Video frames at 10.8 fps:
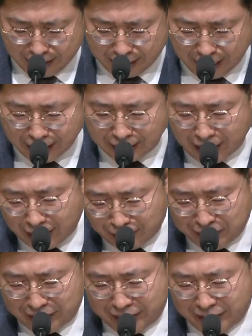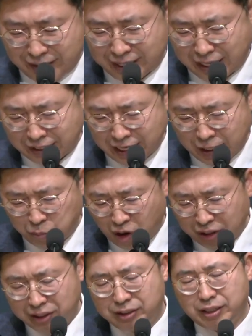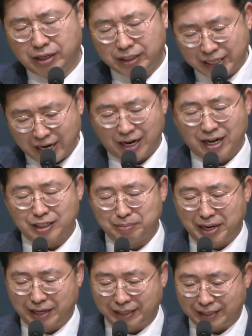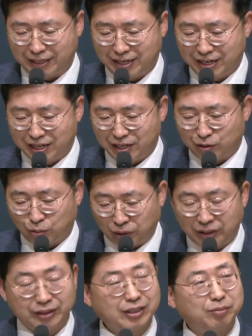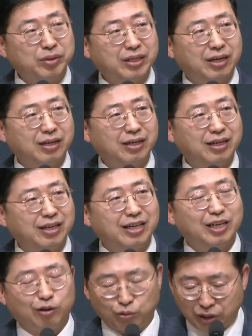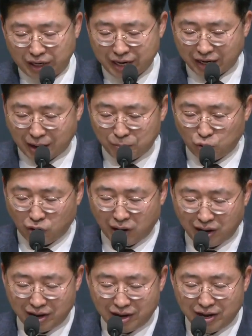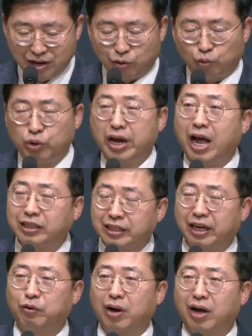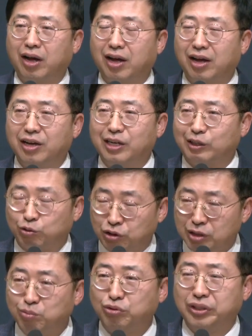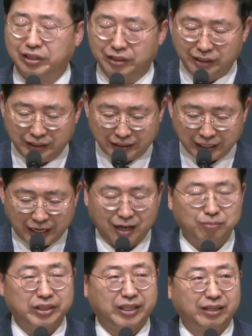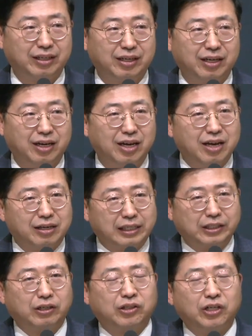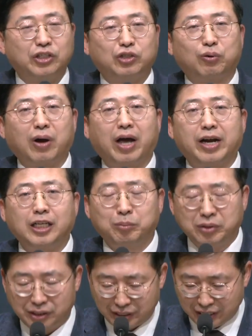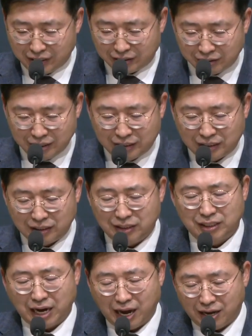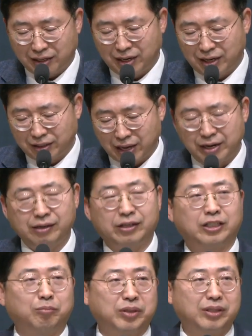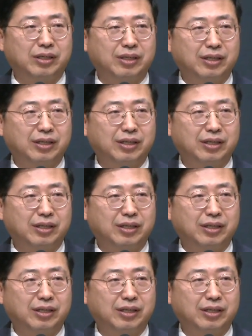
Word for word: 세상 사람들은 자신의 힘과 능력을 자랑하지만 우리는 어떻습니까? 우리의 약함과 우리의 한계와 우리의 무능을 자랑합니다. 그래서 전적으로 하나님을 의지하게 되는 것입니다.